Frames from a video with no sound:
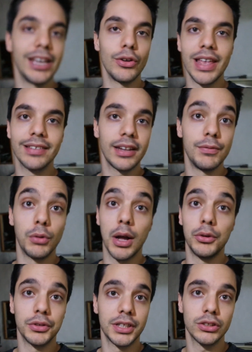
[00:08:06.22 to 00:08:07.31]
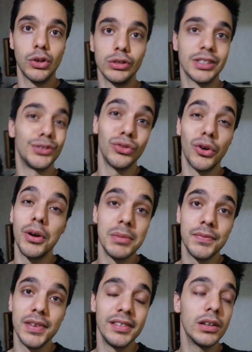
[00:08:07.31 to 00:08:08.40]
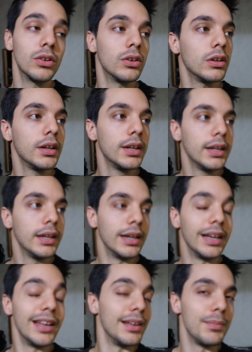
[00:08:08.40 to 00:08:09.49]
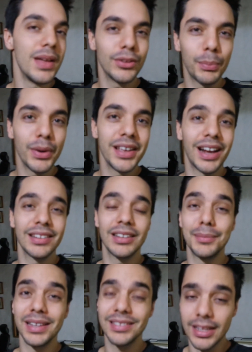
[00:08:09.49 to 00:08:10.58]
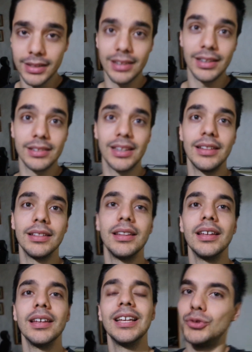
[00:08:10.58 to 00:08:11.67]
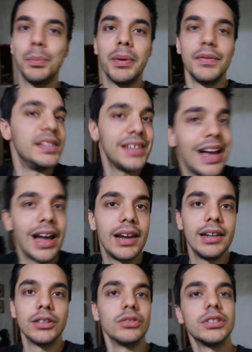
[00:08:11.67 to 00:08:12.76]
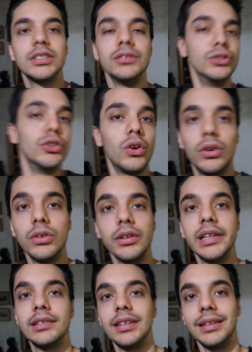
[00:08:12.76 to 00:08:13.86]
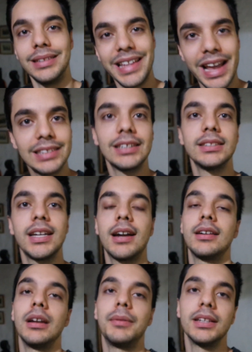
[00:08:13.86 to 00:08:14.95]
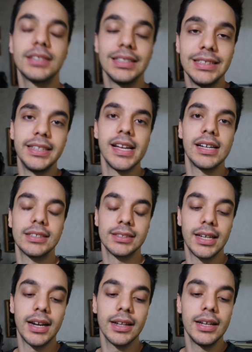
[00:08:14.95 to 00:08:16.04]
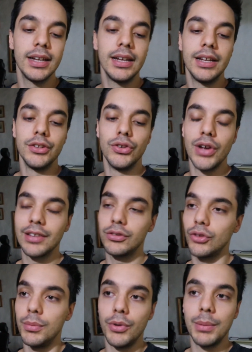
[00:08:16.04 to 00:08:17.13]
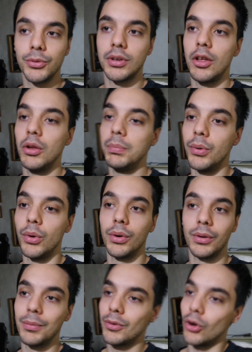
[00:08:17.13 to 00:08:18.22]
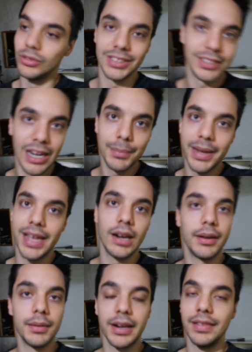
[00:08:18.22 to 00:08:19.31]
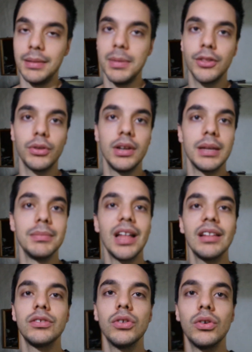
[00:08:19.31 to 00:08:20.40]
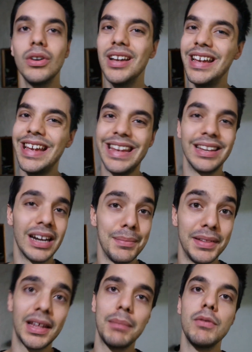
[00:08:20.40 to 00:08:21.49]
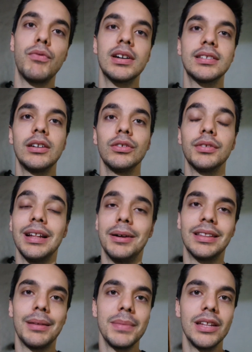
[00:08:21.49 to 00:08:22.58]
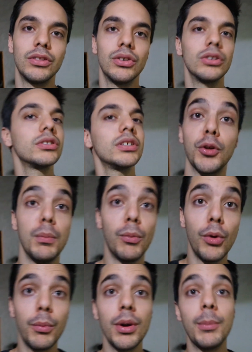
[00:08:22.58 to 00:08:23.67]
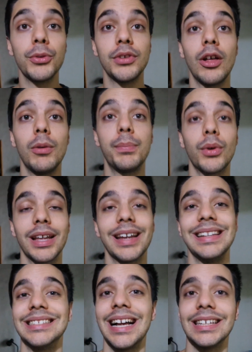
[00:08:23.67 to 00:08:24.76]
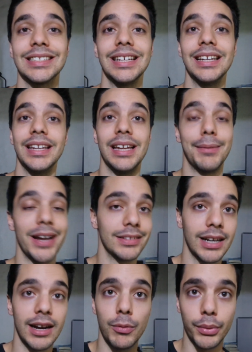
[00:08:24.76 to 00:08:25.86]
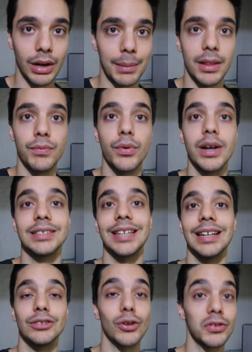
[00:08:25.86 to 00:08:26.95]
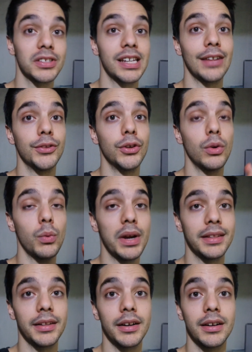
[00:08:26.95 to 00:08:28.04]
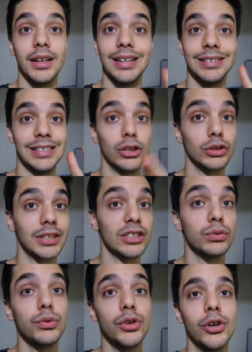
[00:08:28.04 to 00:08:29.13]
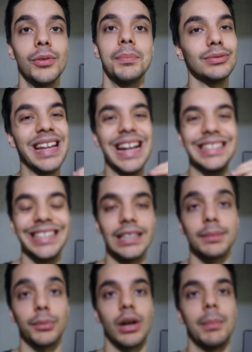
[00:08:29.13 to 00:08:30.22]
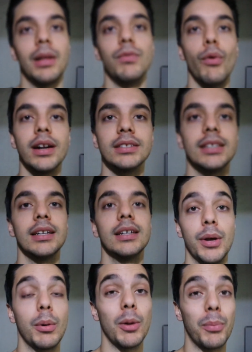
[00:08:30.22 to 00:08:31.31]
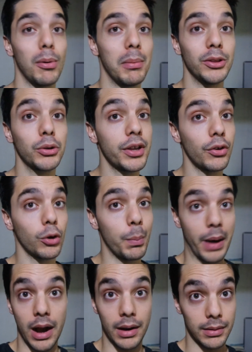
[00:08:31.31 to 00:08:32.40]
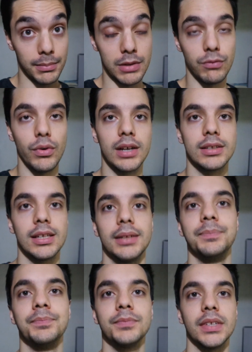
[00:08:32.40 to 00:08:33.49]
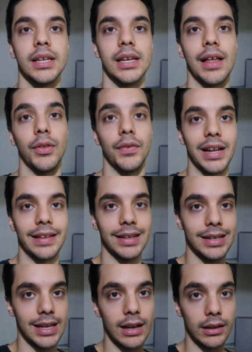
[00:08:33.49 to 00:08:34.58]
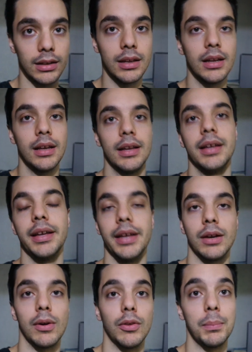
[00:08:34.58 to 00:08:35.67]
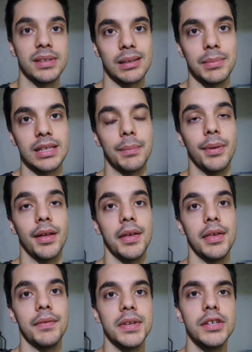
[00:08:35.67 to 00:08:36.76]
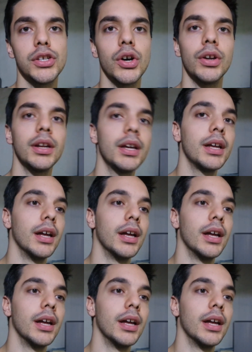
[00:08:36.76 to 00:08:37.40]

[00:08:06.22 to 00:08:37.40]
Quiero ya estar enfocado en otras cosas, no en mi físico. Eh, eso puede llegar a ser bastante desgastante, superficial, entonces no este, te llega a saltar, la verdad es que sí te llega a saltar, Yo ya estoy muy emocionado por concentrarme en el rendimiento en el gimnasio, incrementar mi fuerza en los levantamientos. Estoy muy muy emocionado porque quizás eh, vaya a entrar a un programa de fuerza. Estoy considerando Wendler 531. Es un excelente programa de fuerza. Pero bueno, por el momento quiero recuperar mi fuerza eh, a donde la tenía eh, cuando empecé mi etapa de definición.